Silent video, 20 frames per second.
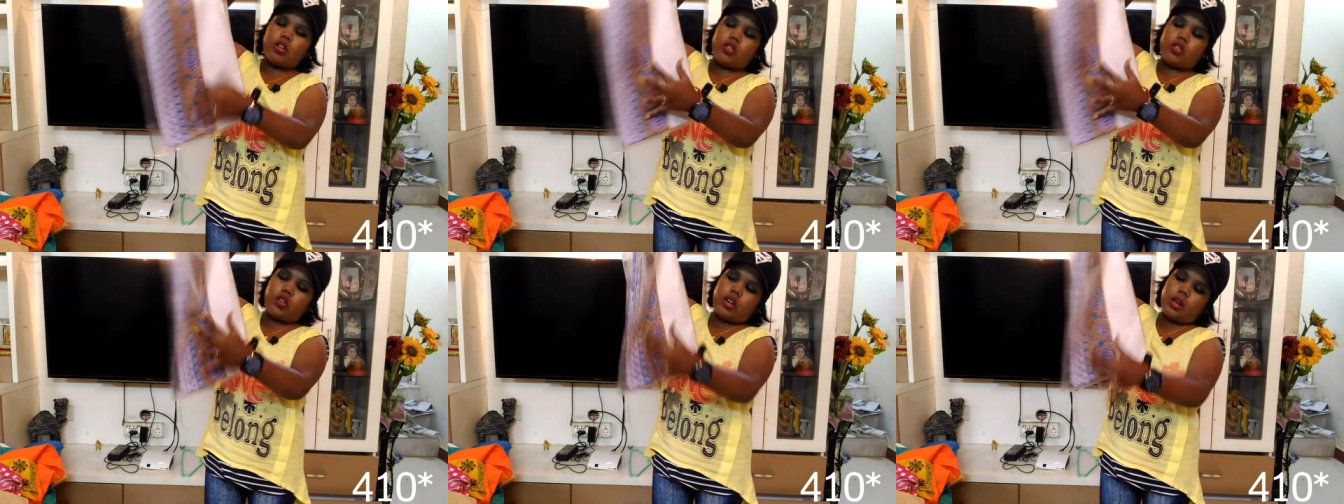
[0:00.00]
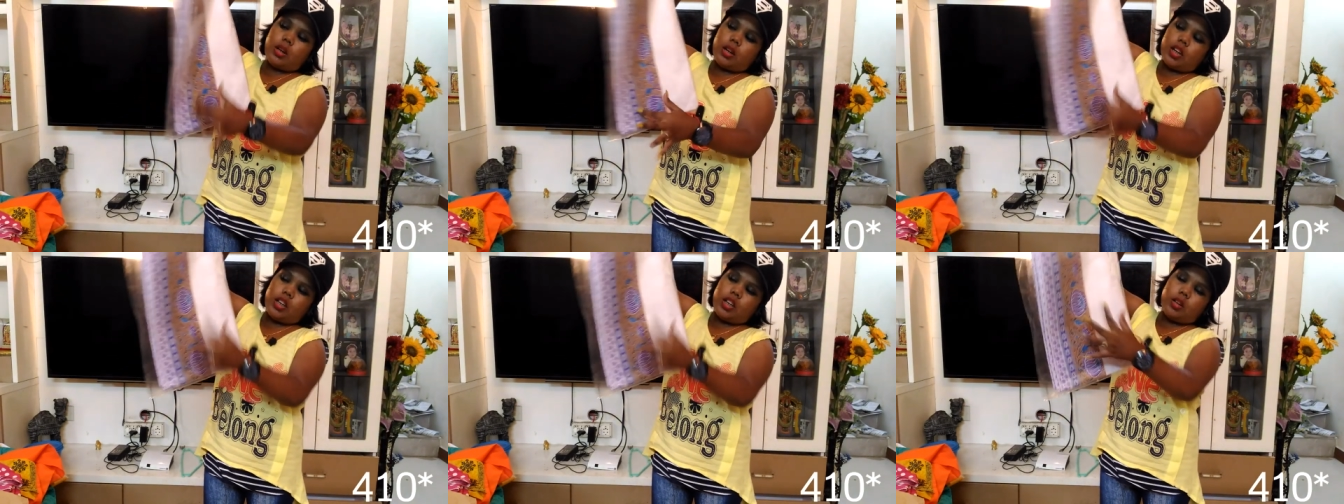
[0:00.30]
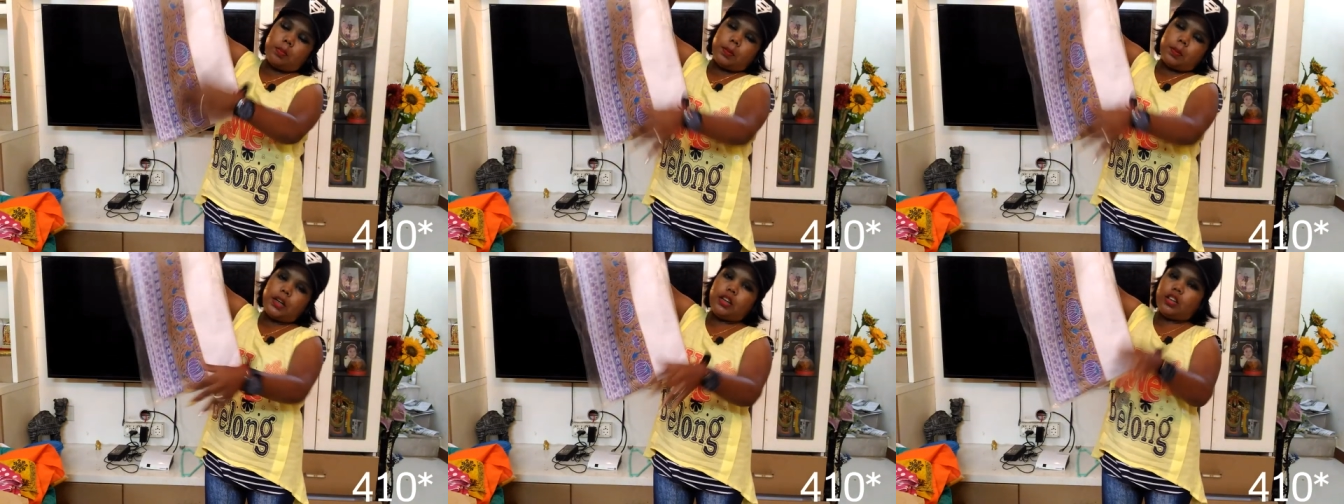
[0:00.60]
ஒரு சின்ன
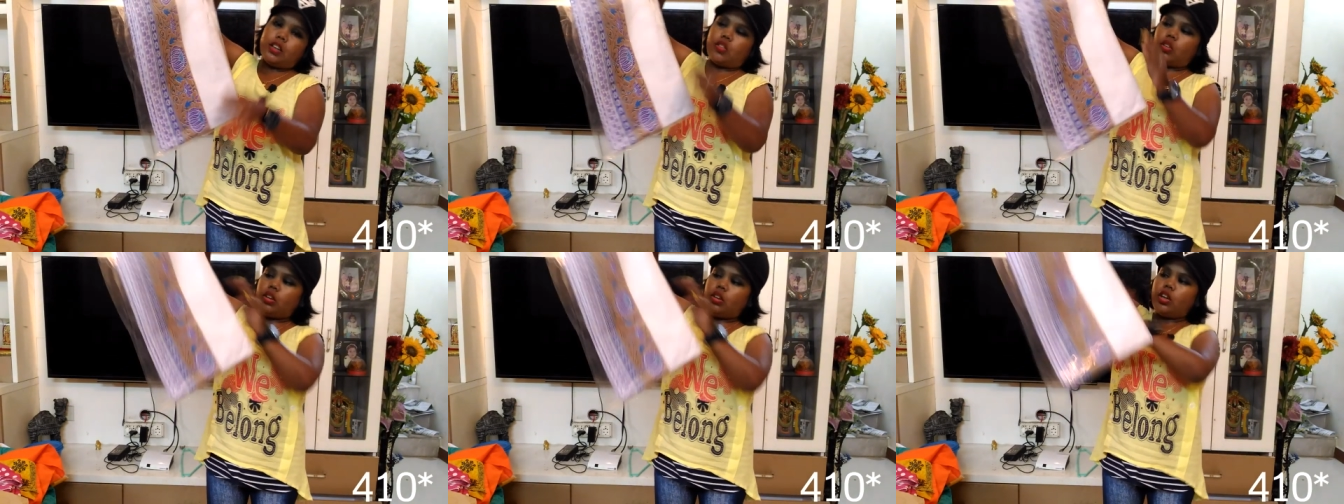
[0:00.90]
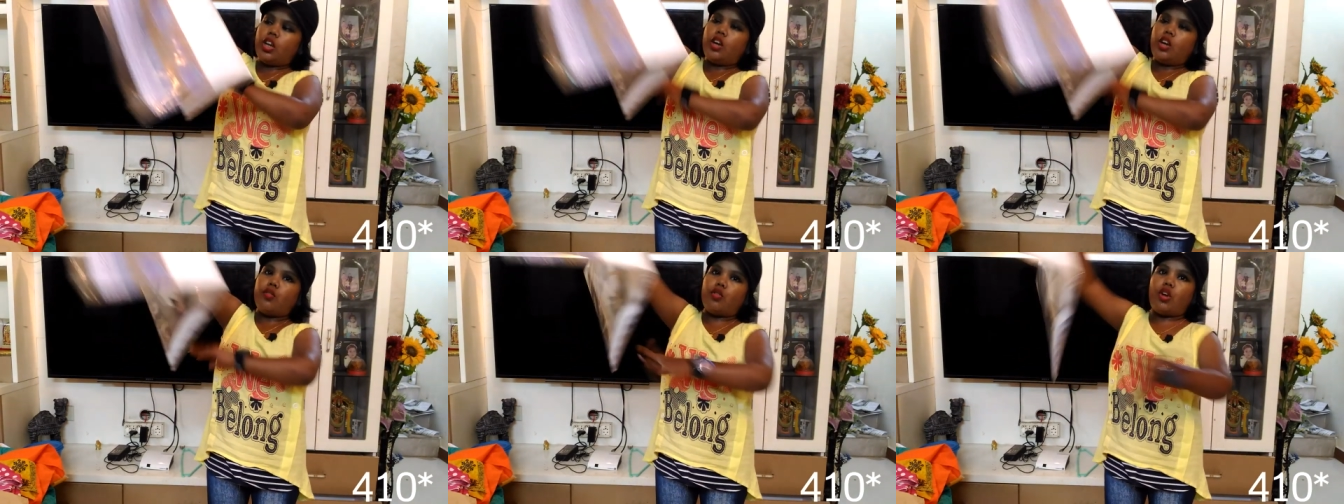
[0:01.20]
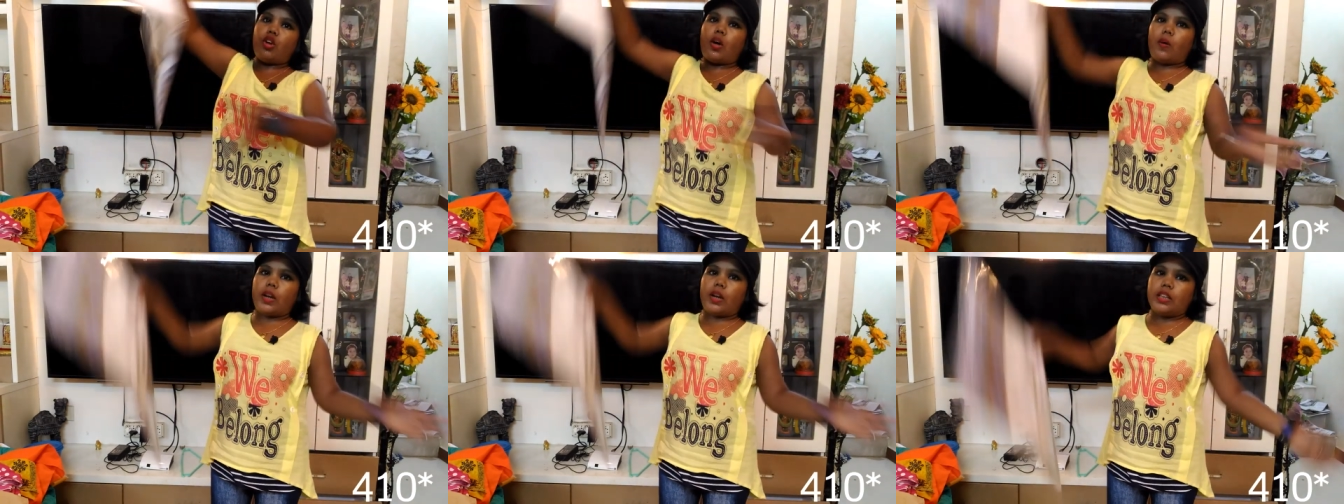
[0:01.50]
இது பிரிண்ட் வச்சு
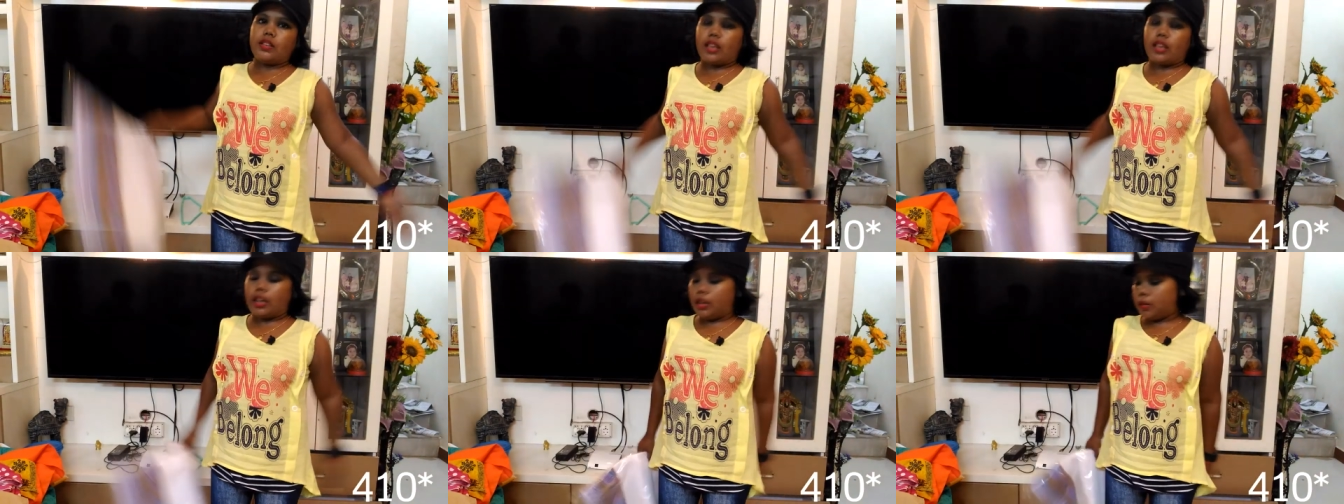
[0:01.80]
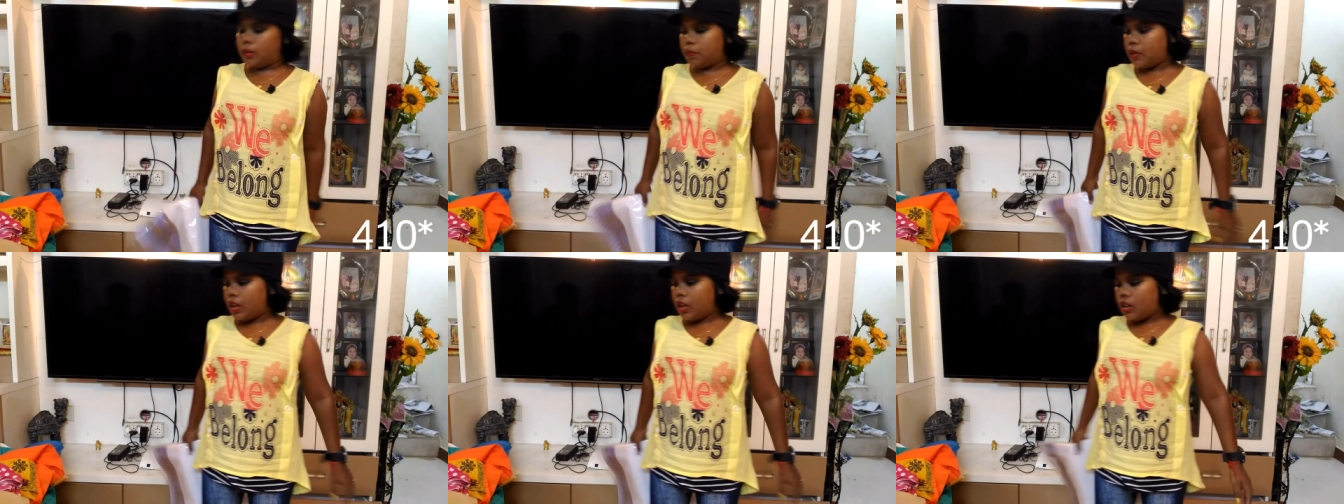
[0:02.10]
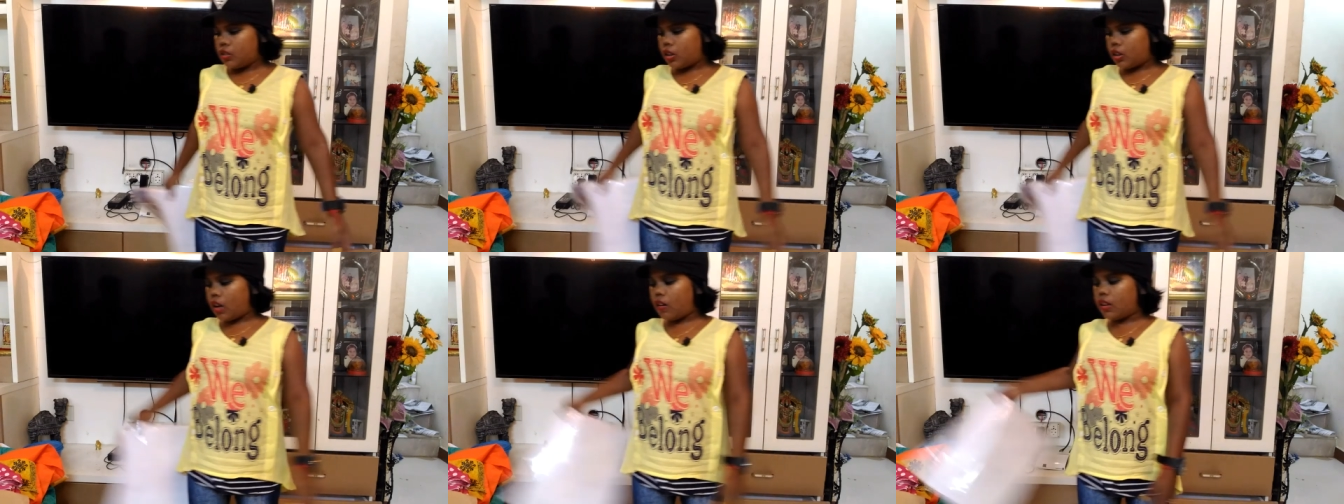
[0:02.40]
ஃபுல்லாக ஒயிட் சாரி
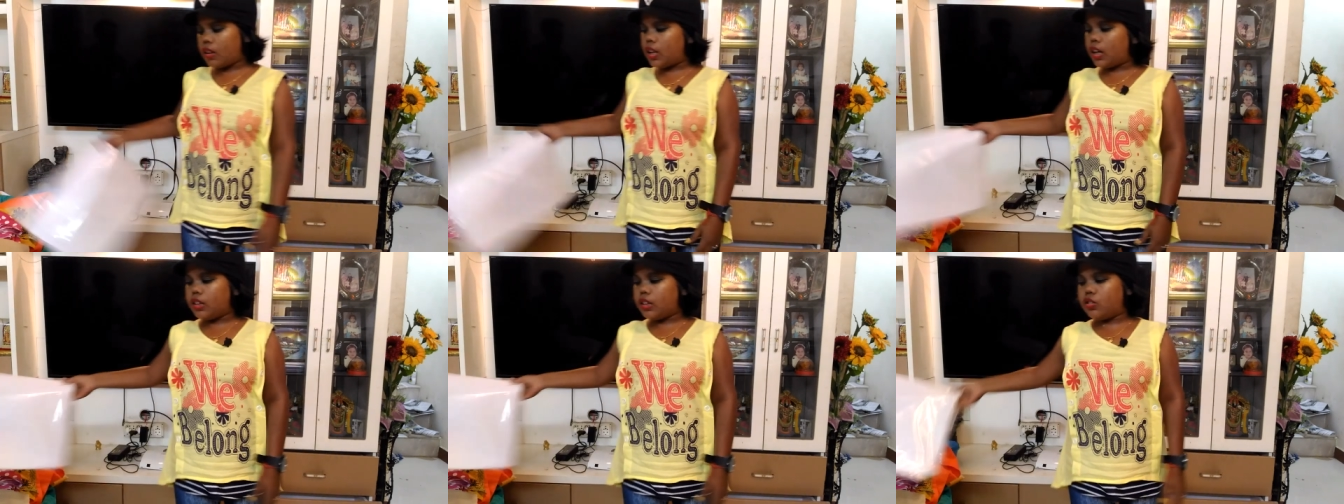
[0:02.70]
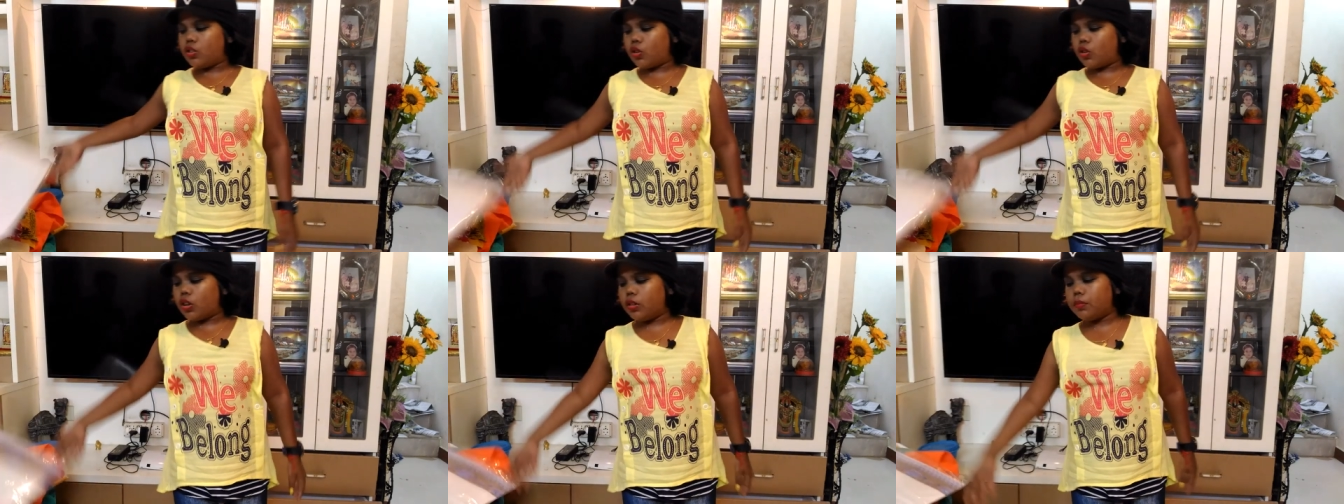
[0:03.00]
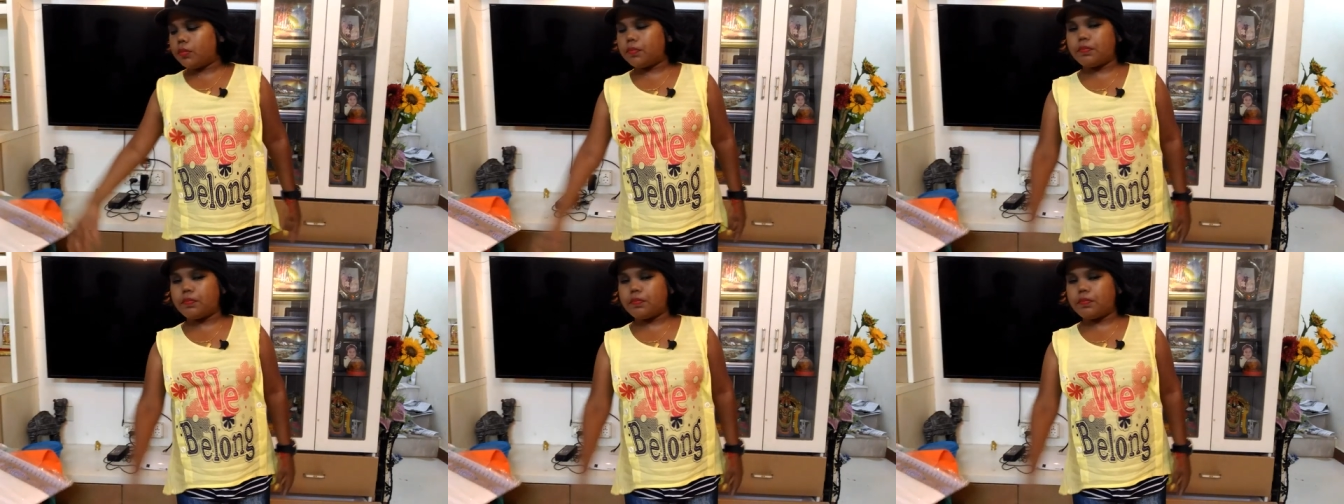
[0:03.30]
ஸோ அவ்வளோதான் ஐஷுக்கு